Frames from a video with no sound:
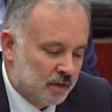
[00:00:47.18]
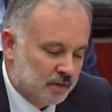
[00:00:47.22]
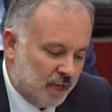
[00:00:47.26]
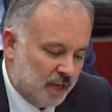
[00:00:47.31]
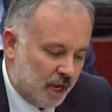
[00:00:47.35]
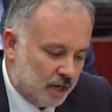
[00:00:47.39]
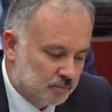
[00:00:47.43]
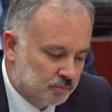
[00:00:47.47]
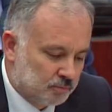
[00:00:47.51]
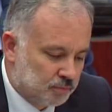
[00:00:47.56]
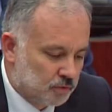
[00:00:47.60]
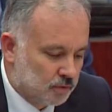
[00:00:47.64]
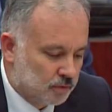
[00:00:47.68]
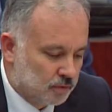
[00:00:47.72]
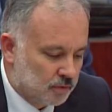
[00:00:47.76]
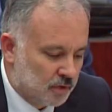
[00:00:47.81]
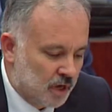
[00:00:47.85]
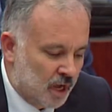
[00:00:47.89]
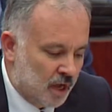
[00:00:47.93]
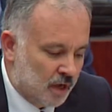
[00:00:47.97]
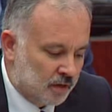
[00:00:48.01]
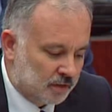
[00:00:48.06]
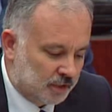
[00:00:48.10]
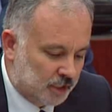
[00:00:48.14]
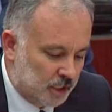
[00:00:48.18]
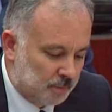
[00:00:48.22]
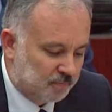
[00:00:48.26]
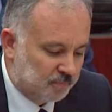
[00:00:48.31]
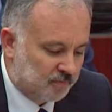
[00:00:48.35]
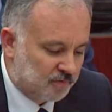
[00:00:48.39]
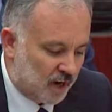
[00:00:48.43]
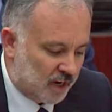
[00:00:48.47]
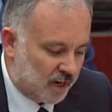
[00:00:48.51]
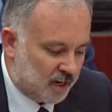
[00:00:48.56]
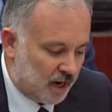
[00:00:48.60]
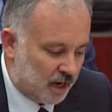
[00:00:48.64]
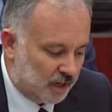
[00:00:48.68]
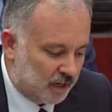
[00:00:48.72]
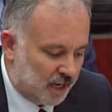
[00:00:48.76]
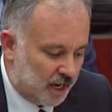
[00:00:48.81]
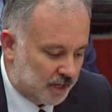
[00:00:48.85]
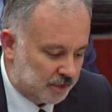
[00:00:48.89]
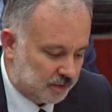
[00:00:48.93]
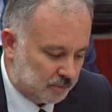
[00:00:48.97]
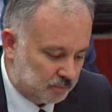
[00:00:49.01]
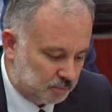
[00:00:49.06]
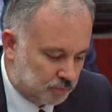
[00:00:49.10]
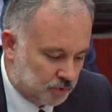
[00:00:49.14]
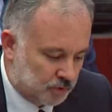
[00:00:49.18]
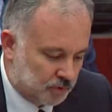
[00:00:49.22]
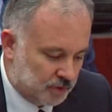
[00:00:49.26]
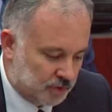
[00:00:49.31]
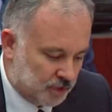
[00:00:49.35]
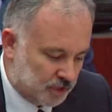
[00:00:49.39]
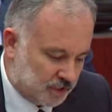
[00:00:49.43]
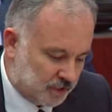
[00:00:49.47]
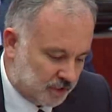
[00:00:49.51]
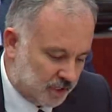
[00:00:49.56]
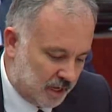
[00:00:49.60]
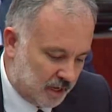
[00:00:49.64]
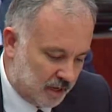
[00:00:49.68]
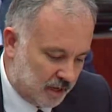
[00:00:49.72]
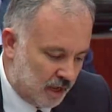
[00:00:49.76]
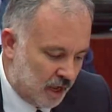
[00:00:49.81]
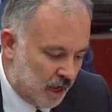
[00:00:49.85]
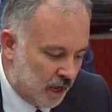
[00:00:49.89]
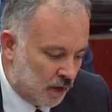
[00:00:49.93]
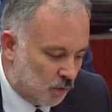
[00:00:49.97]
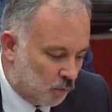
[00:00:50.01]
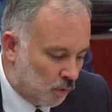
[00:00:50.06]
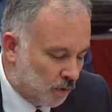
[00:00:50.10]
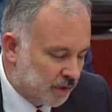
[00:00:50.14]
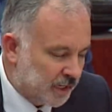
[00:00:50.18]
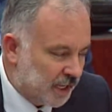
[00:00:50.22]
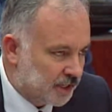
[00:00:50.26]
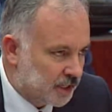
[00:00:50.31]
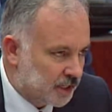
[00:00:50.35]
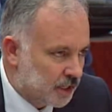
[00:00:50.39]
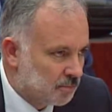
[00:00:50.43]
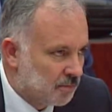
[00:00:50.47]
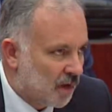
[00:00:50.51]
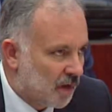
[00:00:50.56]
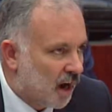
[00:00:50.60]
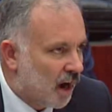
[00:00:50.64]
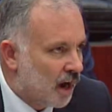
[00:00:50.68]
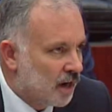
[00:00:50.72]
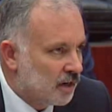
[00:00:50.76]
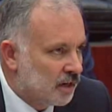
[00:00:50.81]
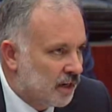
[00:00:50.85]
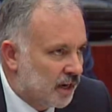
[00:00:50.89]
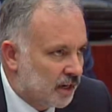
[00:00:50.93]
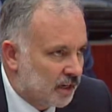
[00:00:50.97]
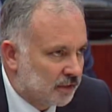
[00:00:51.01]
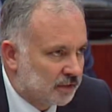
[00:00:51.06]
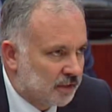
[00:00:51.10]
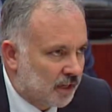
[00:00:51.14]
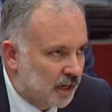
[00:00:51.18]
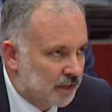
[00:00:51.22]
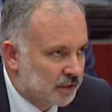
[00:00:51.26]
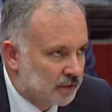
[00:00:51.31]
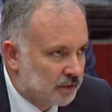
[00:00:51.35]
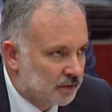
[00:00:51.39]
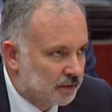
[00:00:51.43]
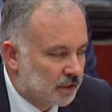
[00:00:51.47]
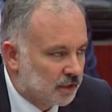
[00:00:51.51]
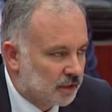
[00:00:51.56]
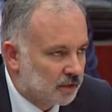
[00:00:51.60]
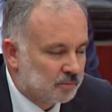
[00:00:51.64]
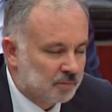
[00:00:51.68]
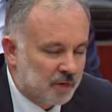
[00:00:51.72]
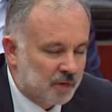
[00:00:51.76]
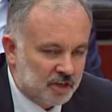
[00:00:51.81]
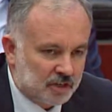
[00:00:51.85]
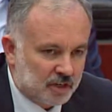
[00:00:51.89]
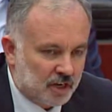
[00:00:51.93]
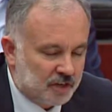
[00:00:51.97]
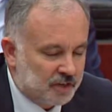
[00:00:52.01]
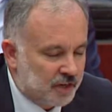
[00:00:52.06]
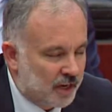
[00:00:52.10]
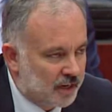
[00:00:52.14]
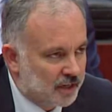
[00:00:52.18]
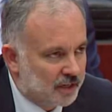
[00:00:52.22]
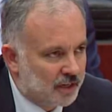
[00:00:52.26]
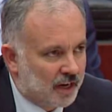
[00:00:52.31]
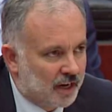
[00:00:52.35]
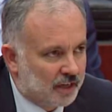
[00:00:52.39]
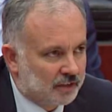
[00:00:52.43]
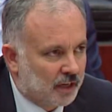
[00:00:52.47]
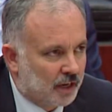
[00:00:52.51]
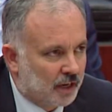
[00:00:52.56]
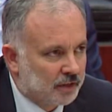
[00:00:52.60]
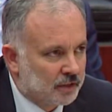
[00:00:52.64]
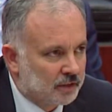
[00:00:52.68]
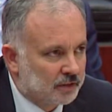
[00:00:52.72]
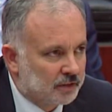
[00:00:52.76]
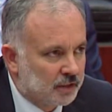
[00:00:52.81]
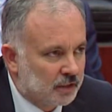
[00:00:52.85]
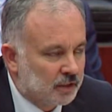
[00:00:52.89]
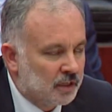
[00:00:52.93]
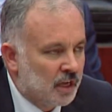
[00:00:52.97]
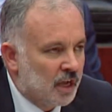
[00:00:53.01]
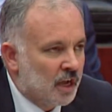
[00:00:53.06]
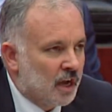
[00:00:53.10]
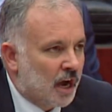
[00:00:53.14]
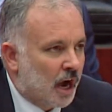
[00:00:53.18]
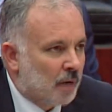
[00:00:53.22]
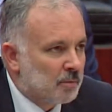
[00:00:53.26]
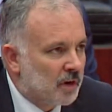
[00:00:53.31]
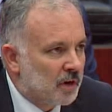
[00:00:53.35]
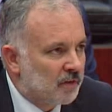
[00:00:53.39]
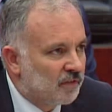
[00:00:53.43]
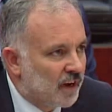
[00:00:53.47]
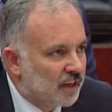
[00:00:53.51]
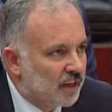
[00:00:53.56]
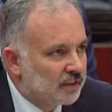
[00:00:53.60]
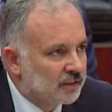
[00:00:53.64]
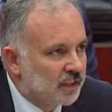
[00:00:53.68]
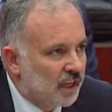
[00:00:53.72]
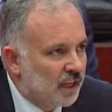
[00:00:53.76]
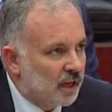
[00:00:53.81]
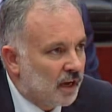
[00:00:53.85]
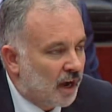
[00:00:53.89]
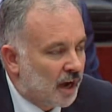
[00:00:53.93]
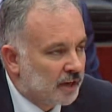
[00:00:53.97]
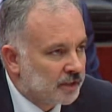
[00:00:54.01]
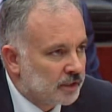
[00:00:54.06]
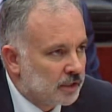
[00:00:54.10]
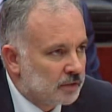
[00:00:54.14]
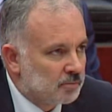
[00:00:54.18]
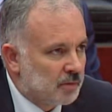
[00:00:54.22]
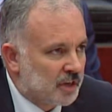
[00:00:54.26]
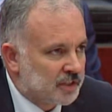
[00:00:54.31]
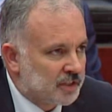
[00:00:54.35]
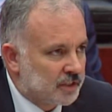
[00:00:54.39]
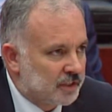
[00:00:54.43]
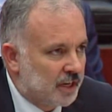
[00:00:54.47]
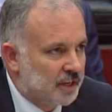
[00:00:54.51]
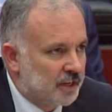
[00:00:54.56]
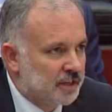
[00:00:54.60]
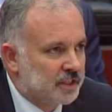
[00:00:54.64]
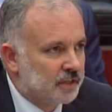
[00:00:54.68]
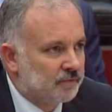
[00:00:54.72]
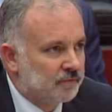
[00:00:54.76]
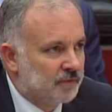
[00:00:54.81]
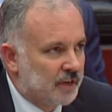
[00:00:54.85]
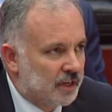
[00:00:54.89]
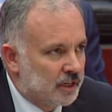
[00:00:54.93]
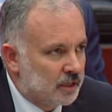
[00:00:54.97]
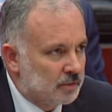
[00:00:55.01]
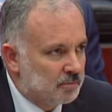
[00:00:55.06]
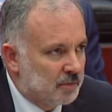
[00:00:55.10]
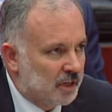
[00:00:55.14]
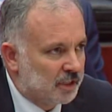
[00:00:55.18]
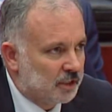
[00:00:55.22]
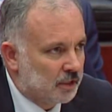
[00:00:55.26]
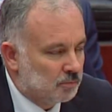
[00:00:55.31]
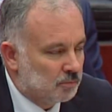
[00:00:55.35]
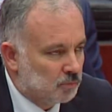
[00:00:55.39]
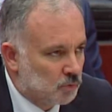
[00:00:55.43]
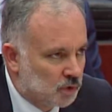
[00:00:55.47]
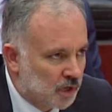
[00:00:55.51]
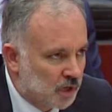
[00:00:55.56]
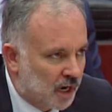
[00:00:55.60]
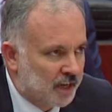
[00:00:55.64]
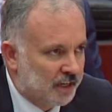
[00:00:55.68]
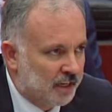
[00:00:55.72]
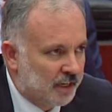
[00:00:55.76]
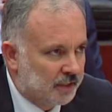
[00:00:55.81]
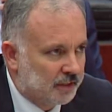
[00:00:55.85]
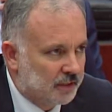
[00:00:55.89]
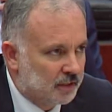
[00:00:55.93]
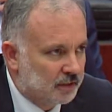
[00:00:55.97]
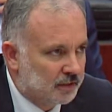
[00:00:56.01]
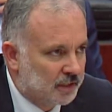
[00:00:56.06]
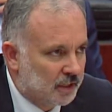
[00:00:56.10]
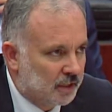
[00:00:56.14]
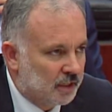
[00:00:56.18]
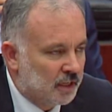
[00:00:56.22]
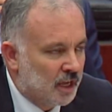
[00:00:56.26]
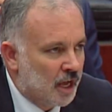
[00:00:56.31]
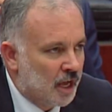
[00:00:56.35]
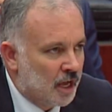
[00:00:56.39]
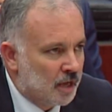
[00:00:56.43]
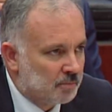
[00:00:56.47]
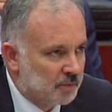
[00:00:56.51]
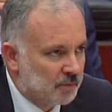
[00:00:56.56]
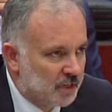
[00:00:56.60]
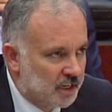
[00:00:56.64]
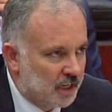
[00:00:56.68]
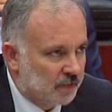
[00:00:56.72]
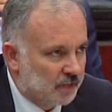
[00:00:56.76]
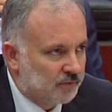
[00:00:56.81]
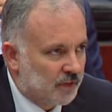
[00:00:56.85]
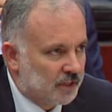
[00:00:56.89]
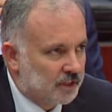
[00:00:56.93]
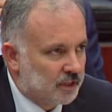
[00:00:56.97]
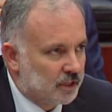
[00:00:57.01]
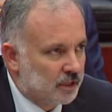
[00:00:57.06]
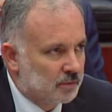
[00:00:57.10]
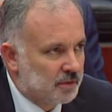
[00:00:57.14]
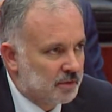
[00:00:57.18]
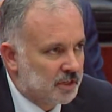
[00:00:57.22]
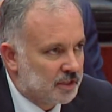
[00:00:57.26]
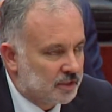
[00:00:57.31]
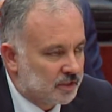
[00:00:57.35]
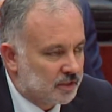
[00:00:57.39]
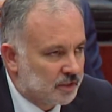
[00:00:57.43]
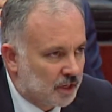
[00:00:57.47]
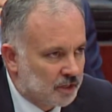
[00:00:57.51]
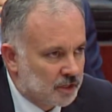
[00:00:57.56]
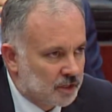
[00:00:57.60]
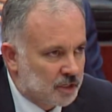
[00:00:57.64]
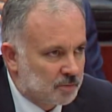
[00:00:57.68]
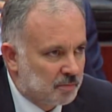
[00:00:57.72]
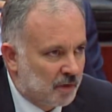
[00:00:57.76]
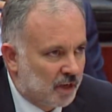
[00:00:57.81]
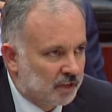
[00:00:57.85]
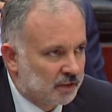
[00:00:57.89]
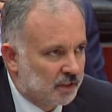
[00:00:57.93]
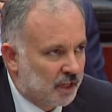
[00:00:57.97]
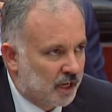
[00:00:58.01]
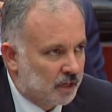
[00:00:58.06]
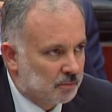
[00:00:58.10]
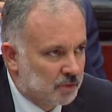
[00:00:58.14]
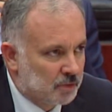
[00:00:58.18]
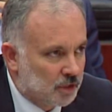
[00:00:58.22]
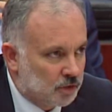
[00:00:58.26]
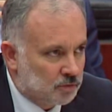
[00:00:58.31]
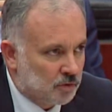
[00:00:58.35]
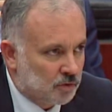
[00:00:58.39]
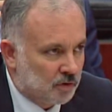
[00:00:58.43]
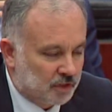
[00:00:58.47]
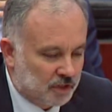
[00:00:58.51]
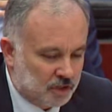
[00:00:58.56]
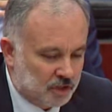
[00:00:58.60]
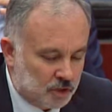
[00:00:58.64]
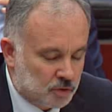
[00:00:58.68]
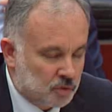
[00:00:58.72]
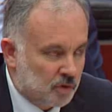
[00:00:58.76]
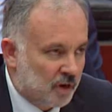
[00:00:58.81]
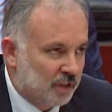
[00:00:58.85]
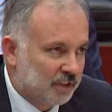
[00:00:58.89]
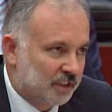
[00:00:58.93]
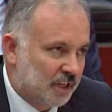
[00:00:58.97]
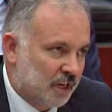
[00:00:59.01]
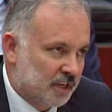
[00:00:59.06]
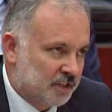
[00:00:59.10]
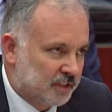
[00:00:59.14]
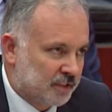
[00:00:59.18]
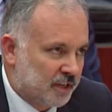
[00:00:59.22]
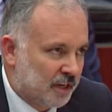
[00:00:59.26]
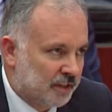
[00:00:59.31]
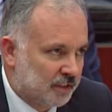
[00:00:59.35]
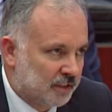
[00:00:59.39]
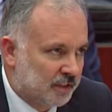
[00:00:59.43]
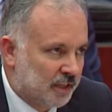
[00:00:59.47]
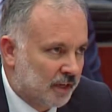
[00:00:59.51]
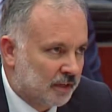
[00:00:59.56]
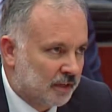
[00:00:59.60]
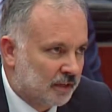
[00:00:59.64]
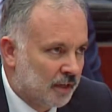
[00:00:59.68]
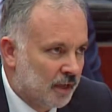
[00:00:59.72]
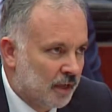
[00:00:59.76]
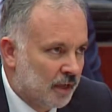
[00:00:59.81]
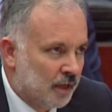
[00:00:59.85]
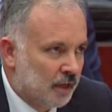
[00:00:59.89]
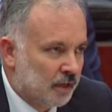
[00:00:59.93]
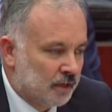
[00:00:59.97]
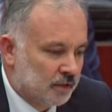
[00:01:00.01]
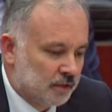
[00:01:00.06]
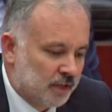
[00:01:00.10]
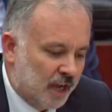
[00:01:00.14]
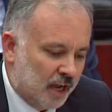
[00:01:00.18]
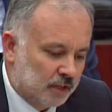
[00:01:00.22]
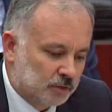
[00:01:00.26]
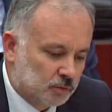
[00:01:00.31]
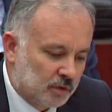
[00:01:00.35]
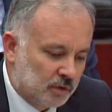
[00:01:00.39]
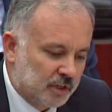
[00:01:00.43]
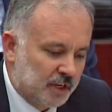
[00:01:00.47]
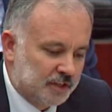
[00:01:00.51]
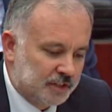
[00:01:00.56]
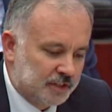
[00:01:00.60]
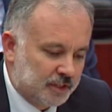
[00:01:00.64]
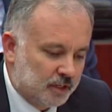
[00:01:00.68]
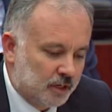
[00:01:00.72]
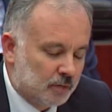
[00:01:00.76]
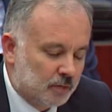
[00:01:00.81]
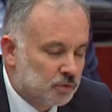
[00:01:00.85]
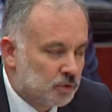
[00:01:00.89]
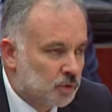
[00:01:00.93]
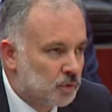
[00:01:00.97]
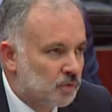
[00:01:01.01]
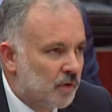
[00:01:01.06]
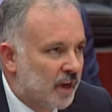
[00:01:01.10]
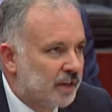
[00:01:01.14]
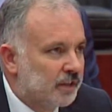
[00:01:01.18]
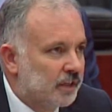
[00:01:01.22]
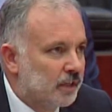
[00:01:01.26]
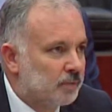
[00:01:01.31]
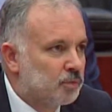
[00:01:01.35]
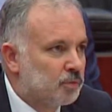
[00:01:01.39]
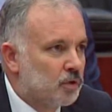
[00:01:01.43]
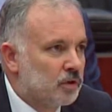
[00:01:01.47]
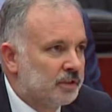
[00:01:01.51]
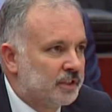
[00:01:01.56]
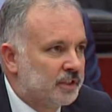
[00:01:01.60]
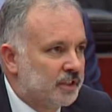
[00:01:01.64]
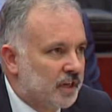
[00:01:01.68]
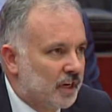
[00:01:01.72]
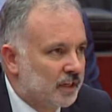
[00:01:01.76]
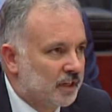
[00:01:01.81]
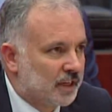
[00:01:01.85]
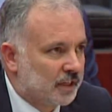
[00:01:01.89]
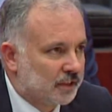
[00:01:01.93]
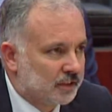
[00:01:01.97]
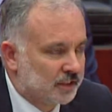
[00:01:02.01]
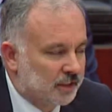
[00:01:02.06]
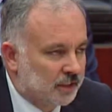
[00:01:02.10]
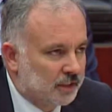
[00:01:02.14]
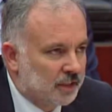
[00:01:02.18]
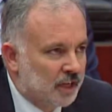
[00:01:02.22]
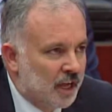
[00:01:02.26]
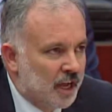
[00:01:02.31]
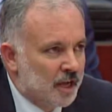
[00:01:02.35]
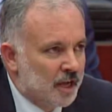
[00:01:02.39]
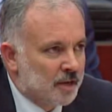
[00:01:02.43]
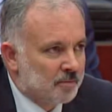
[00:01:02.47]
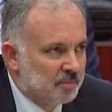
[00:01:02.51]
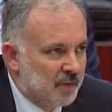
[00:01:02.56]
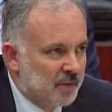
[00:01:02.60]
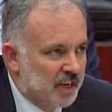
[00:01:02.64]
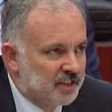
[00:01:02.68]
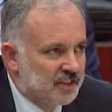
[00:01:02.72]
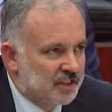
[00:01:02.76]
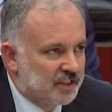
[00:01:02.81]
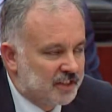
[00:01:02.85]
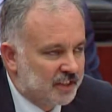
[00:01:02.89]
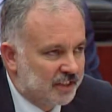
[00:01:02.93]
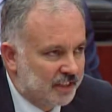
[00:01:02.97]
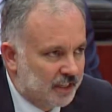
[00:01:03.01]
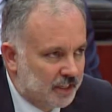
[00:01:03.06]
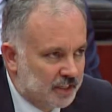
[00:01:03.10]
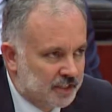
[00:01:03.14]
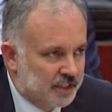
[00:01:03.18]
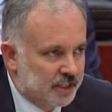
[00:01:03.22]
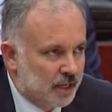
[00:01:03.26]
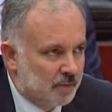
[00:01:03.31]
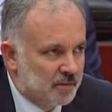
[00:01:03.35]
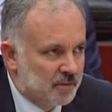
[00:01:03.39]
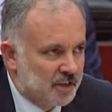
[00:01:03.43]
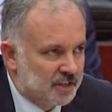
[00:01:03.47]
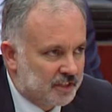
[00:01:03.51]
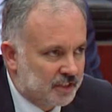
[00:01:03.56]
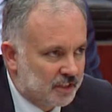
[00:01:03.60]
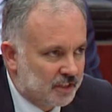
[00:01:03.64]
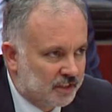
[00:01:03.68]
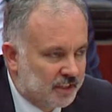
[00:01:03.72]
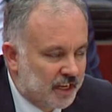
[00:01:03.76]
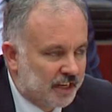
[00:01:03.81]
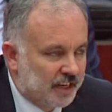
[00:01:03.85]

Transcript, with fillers: Yani bu tip vakalar bugün işte 10 Ekim Ankara'da anıldı, başka şehirlerde anıldı ama Van'da anılmasına izin verilmedi, müdahale edildi. Milletvekilimiz, danışmanlar, birçok kişi şu anda hastanede. Yani dolayısıyla bu güvenlik politikalarını meclisin izlemesi incelemesi,